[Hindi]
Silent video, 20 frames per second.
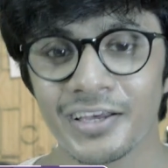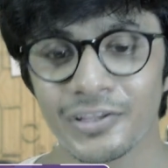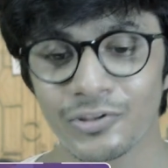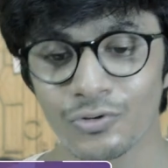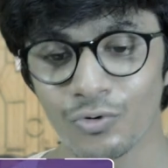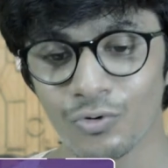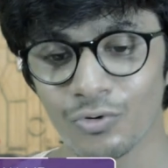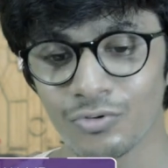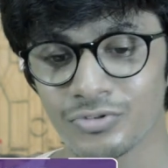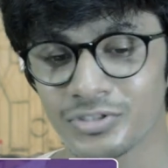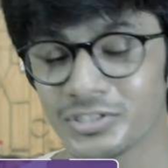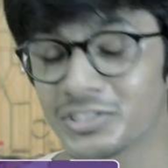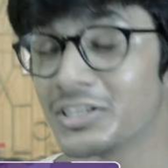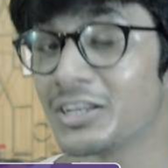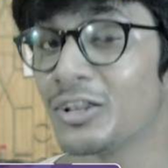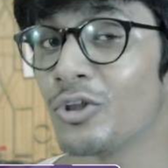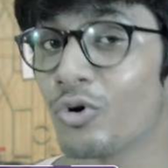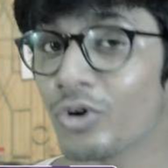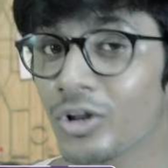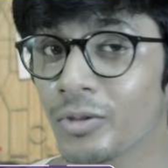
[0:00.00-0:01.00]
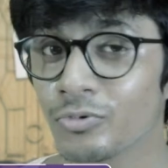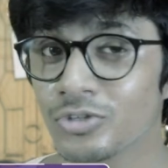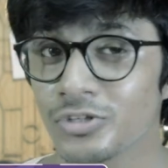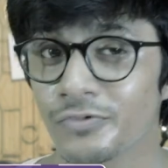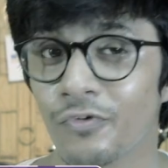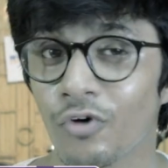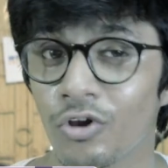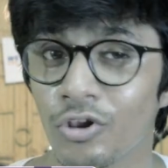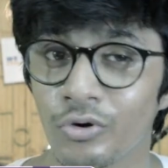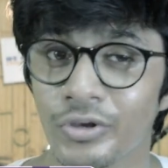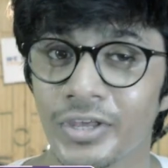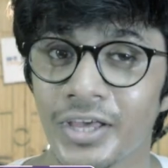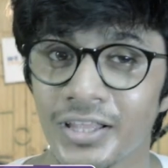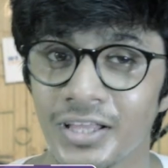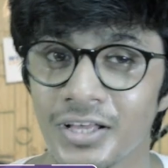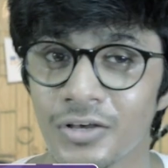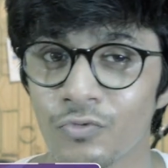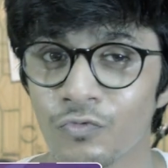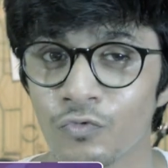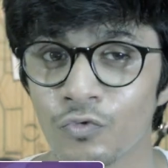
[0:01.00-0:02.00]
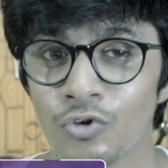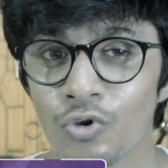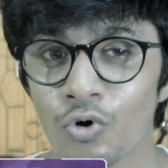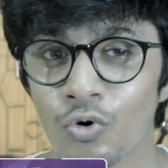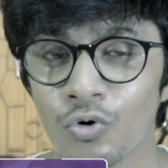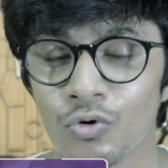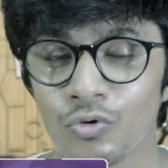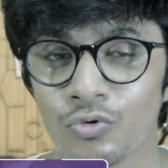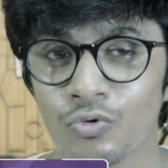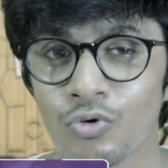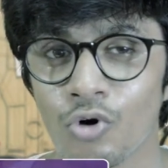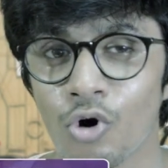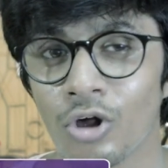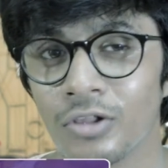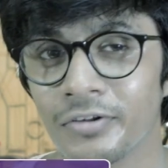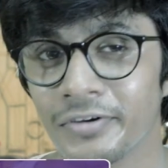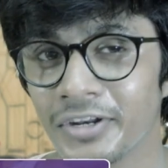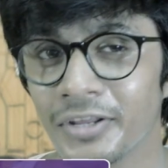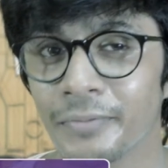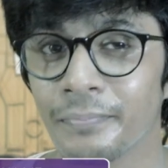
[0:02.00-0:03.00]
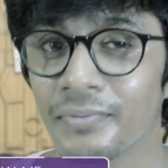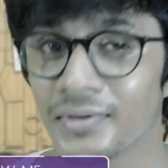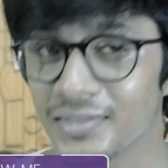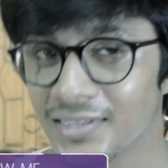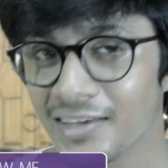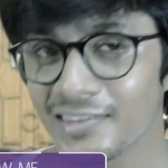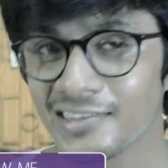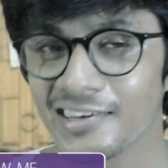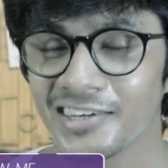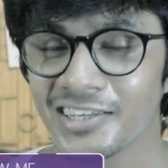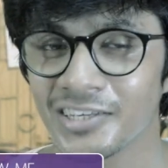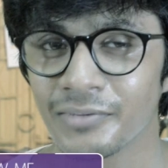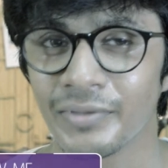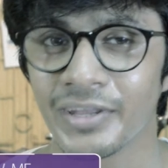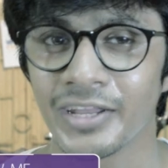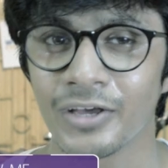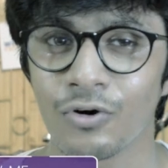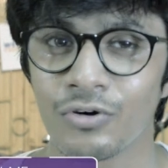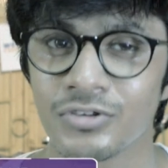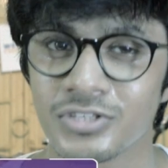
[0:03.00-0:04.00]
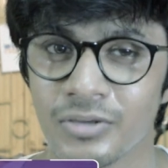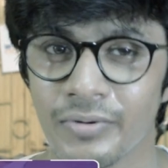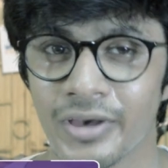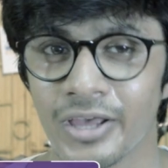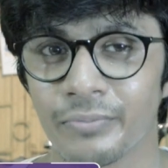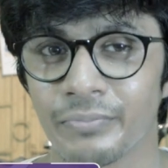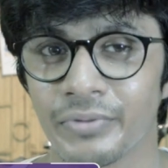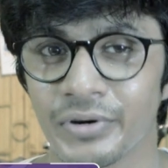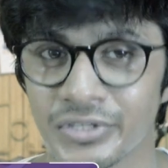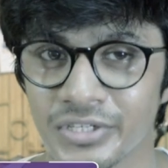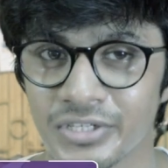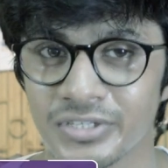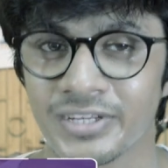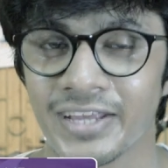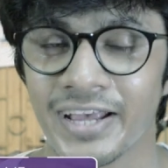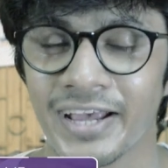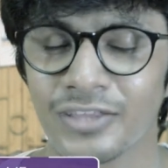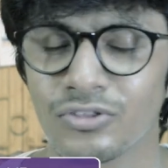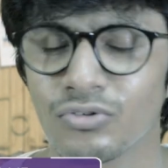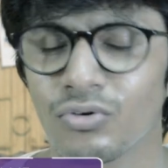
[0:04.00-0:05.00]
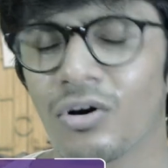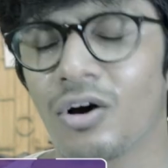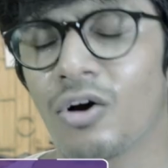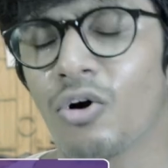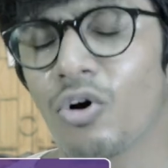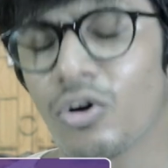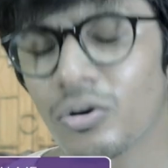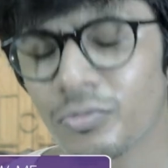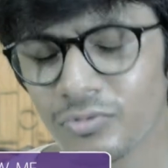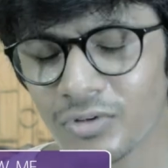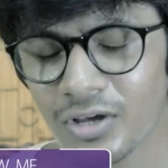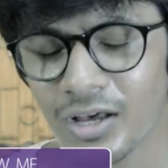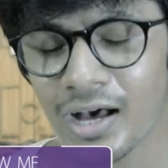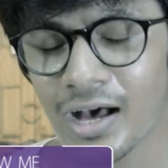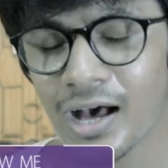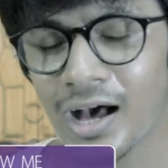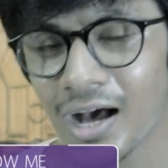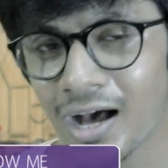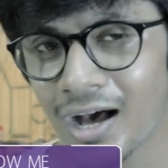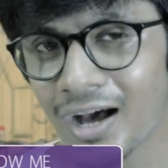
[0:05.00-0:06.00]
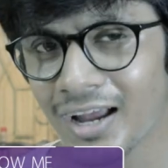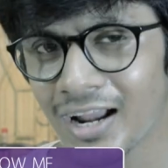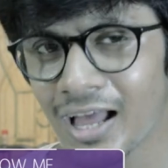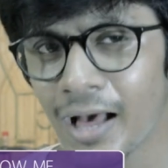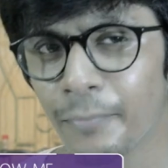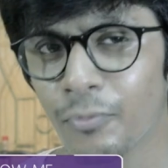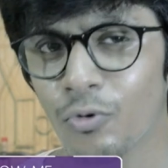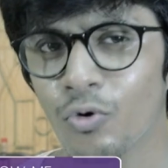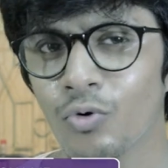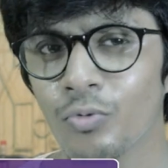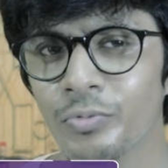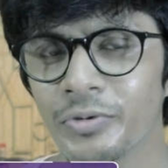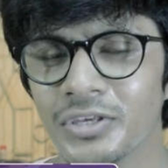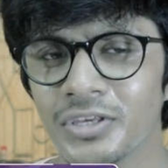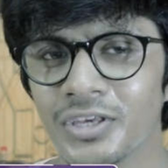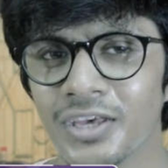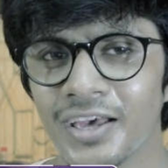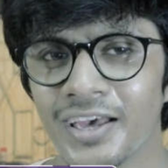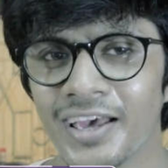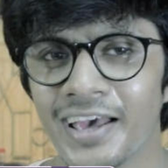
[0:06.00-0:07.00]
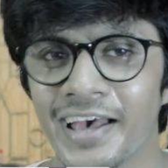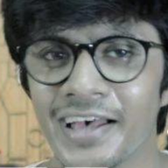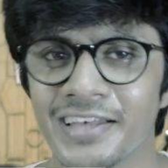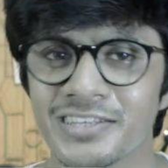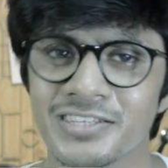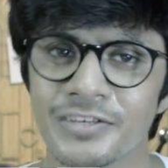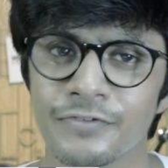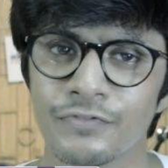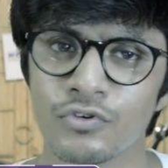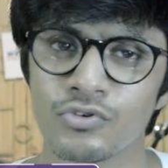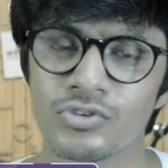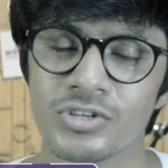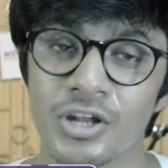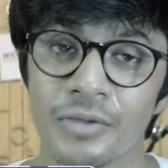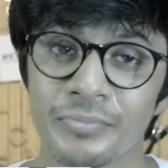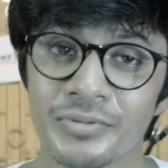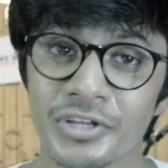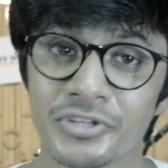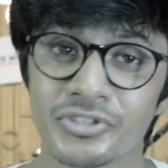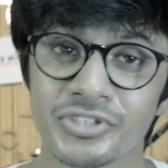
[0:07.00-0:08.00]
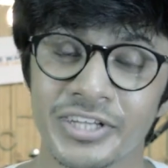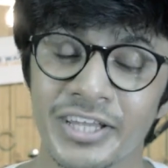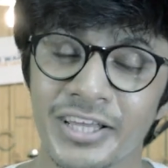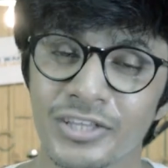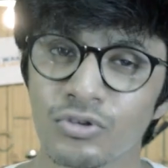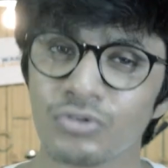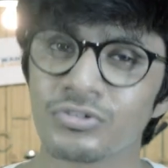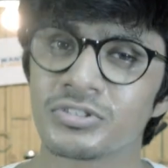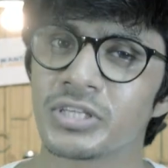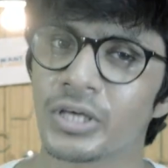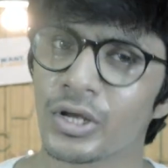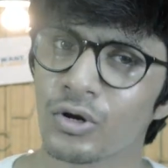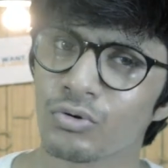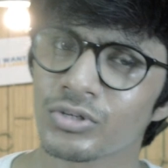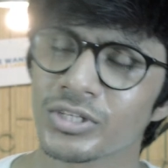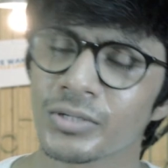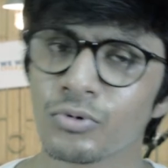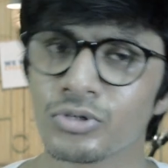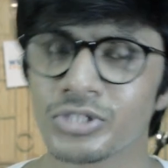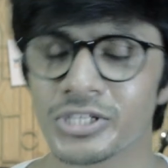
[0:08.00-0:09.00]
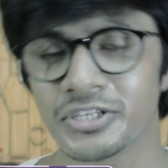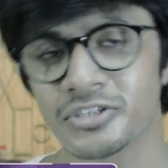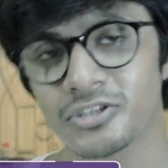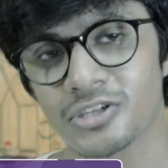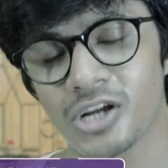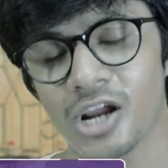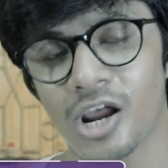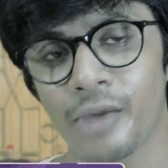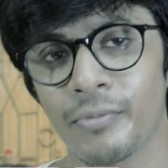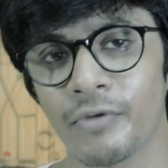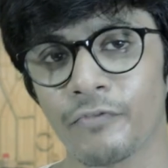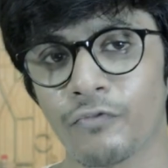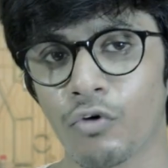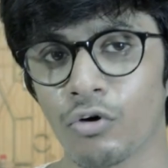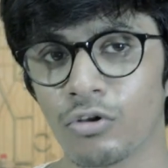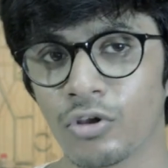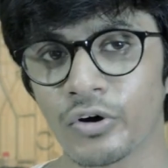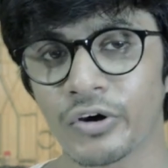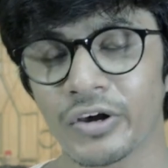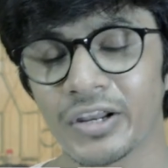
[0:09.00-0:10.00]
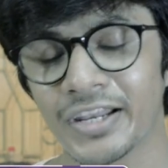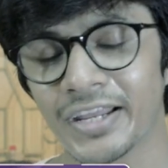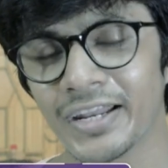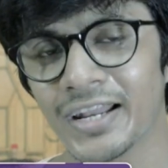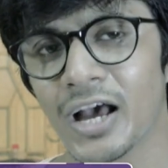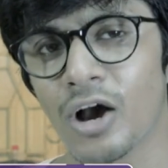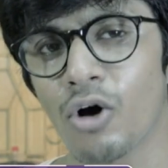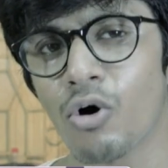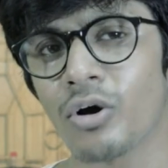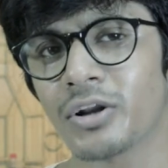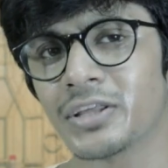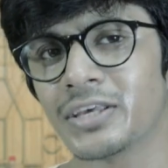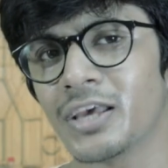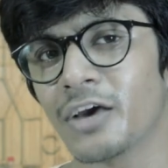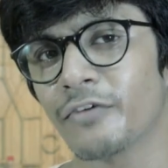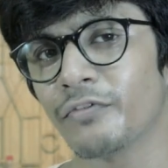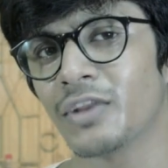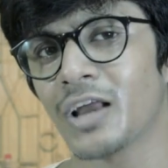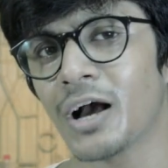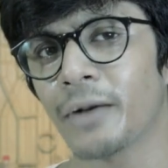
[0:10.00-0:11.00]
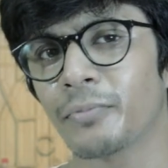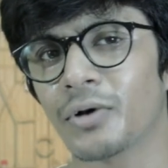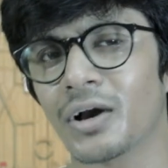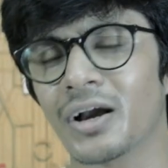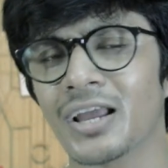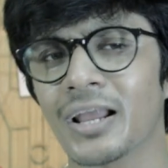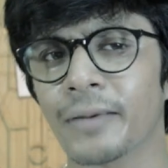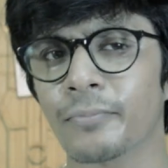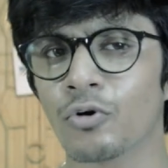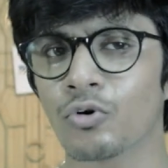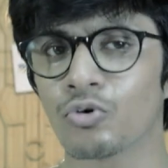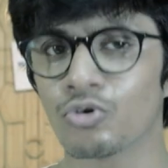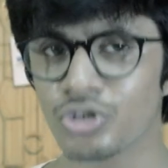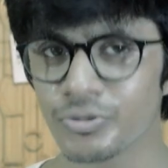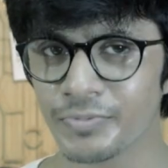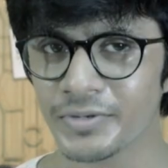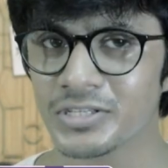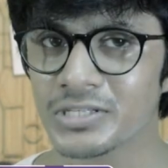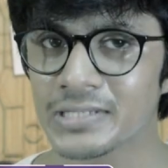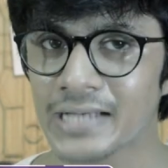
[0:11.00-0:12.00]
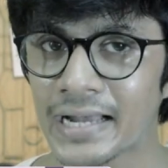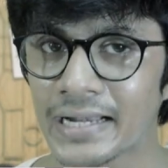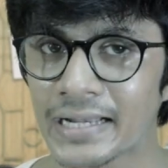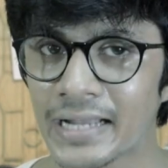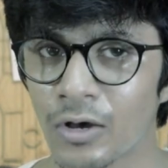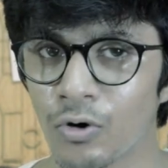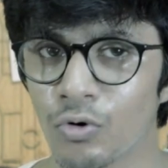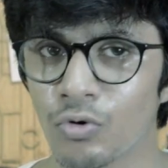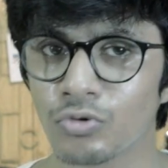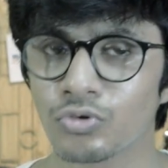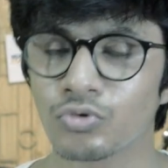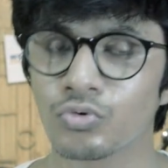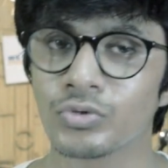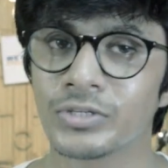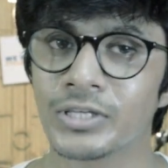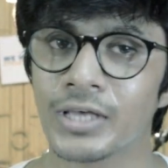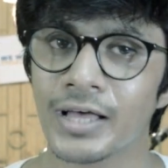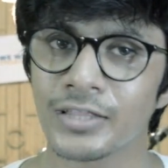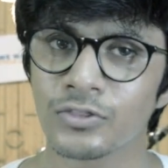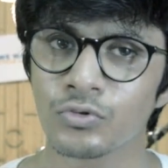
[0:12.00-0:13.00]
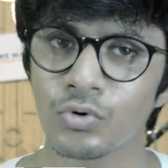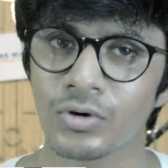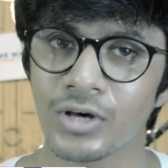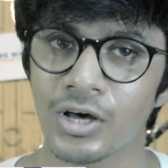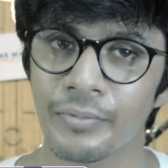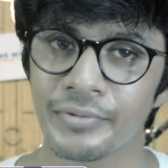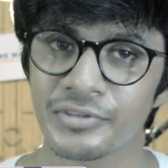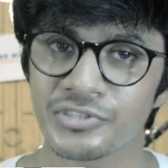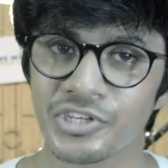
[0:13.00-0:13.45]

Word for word: तो जिन लोगों ने मुझे फॉलो किया था उन लोगों को ऑलरेडी पता था कि मैंने कौन सा बाइक परचेज़ किया है तो और अगर आपको भी ऐसे फ्यूचर अपडेट्स चाहिए तो ज़रूर से मुझे इंस्टाग्राम में फॉलो कर लेना और या फिर आप अगर आपको कुछ भी जानना हो तो या तो कमेंट